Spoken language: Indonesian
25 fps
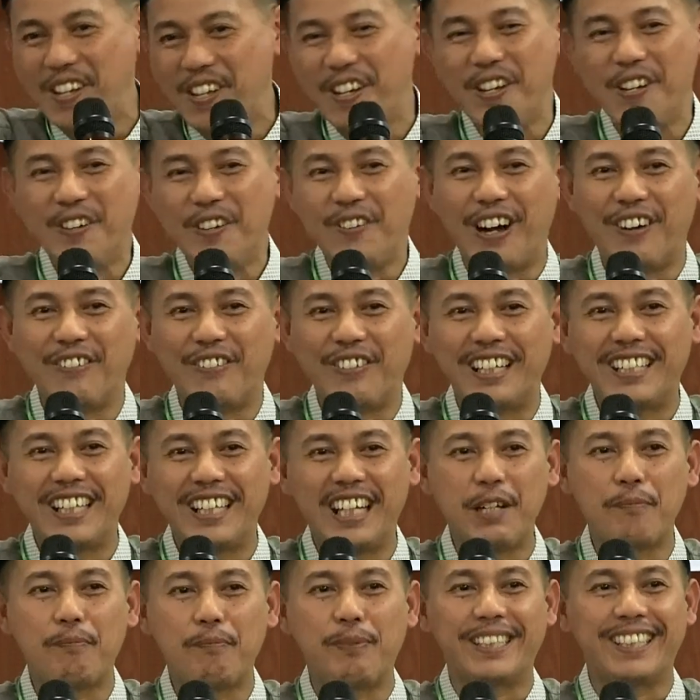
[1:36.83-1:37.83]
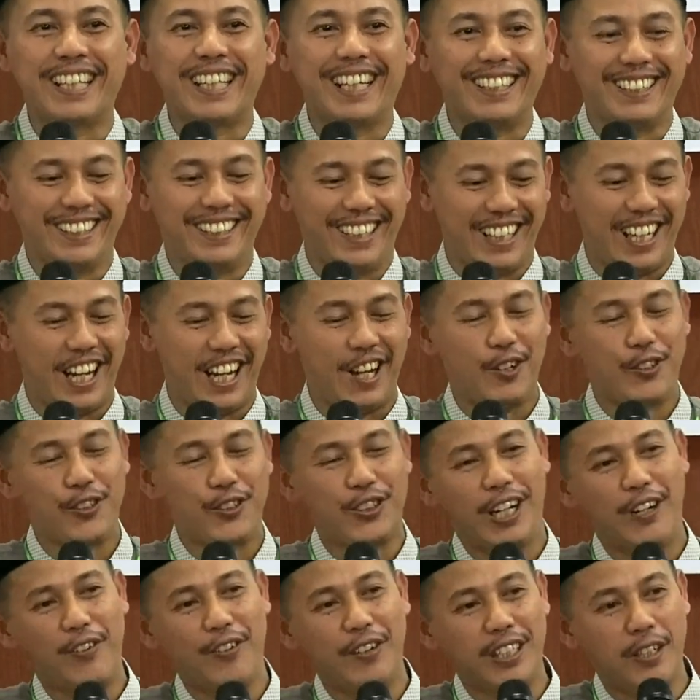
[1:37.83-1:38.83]
Muhammadiyah dipecat dari ahlus
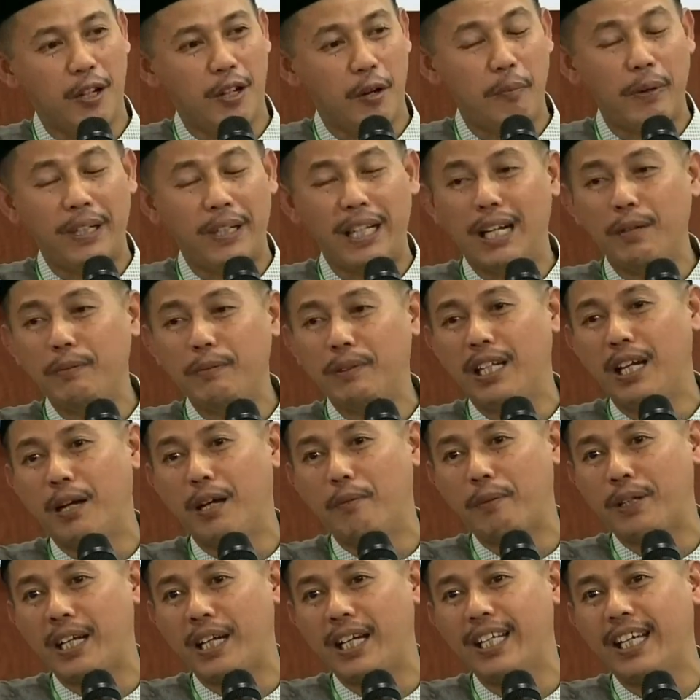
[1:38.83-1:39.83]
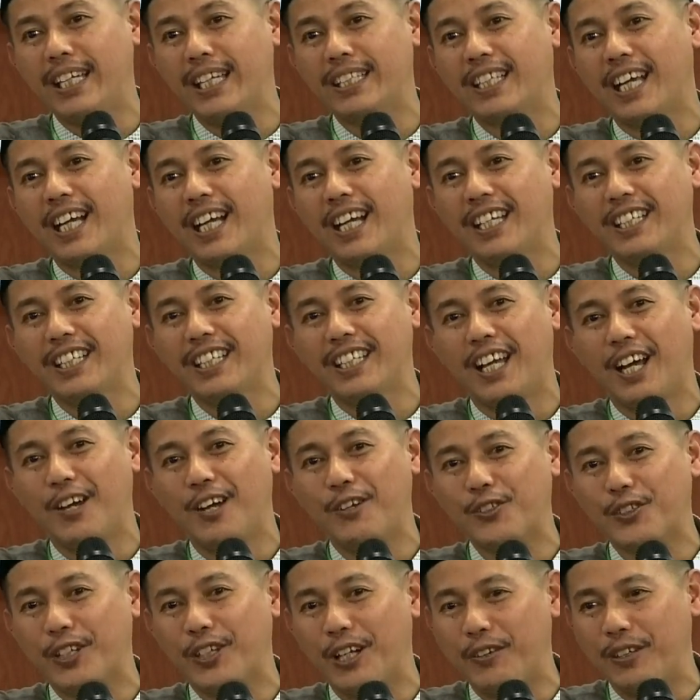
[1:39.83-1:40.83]
sunnah wal jamaah. Padahal tidak pernah di sk jadi ahlus
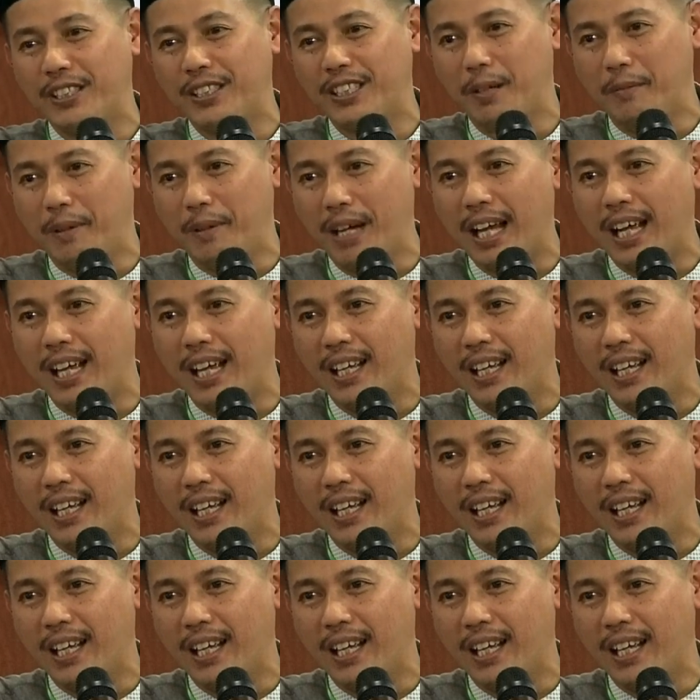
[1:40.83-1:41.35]
sunnah wal jamaah.